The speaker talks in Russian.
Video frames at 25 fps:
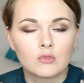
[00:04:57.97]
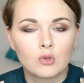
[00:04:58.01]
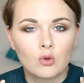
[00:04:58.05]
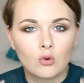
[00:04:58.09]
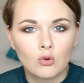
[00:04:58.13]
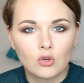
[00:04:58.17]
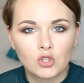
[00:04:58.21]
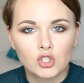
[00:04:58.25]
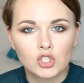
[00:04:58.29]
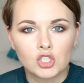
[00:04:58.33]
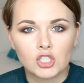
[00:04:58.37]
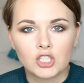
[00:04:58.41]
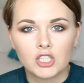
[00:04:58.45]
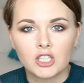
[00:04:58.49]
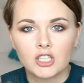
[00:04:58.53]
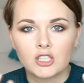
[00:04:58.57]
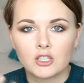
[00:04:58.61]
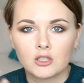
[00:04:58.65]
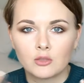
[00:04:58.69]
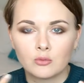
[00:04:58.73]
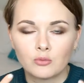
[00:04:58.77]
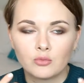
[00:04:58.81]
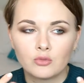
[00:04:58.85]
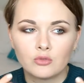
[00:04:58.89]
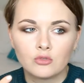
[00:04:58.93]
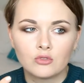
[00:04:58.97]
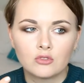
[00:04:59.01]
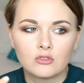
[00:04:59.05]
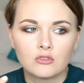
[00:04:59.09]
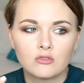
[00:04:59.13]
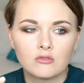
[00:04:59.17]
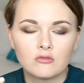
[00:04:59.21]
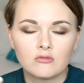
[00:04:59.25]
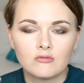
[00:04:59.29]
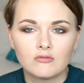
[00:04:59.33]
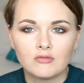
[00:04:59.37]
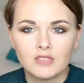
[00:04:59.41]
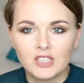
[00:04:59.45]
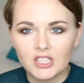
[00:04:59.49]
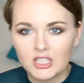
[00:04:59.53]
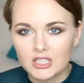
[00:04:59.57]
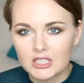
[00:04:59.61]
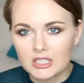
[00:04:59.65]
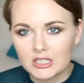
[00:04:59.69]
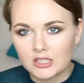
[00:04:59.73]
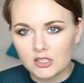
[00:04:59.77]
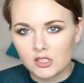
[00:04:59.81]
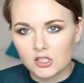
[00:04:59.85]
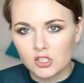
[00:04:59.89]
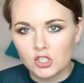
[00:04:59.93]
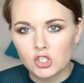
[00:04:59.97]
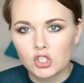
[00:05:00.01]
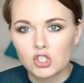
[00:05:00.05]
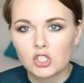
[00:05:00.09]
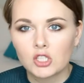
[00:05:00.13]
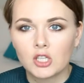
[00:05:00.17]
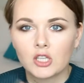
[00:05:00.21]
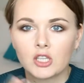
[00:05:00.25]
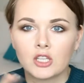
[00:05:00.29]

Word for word: коже это будет не критично,